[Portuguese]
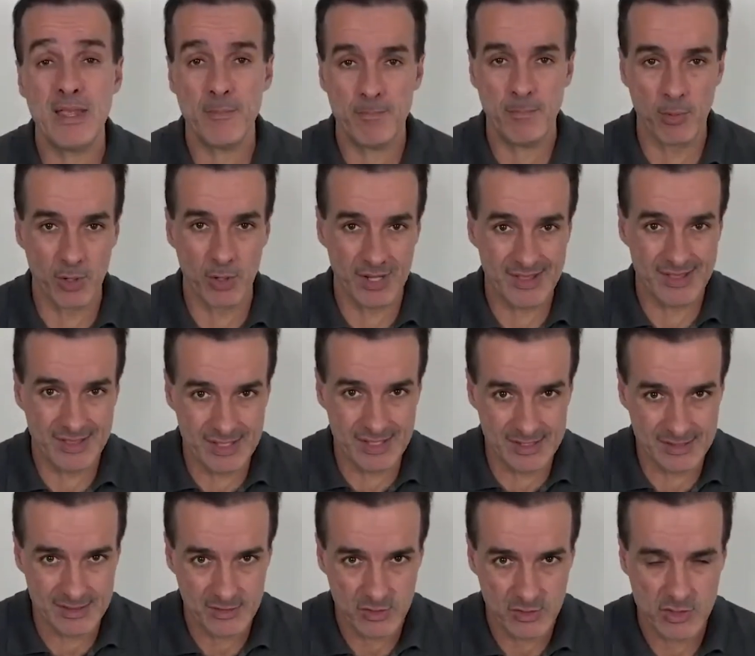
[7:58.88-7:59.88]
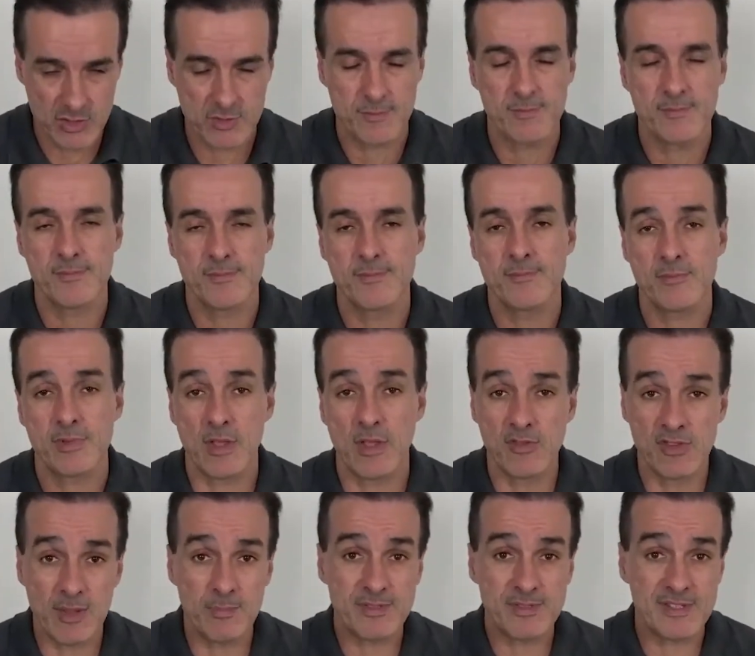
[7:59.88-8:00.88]
importante, que
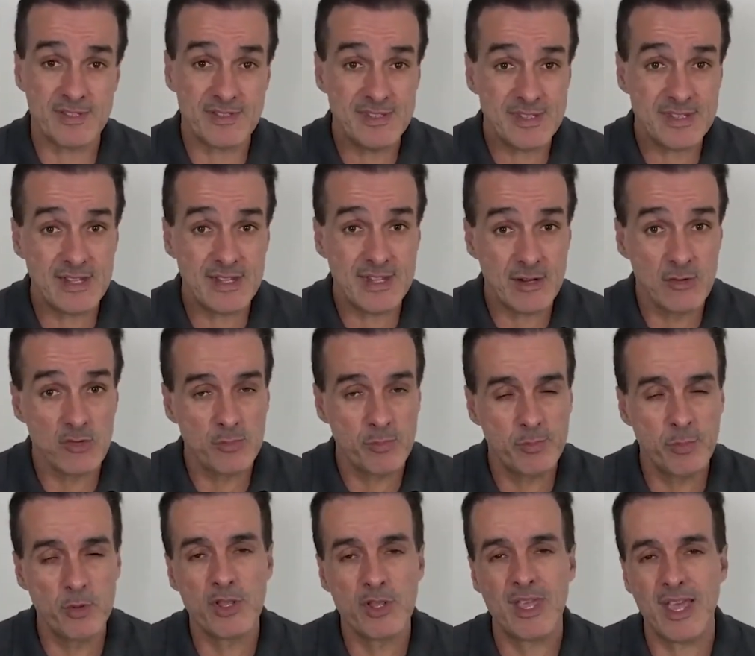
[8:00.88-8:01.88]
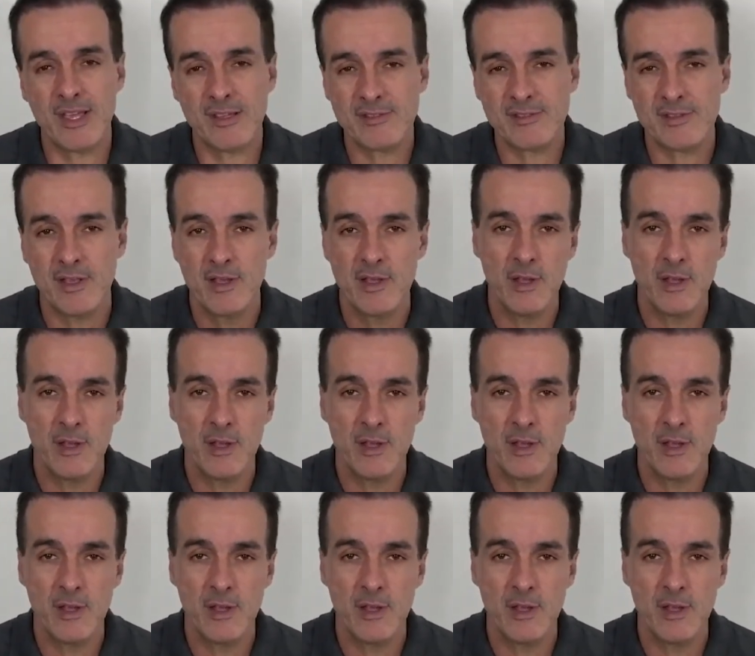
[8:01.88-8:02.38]
você precisa entender os porquês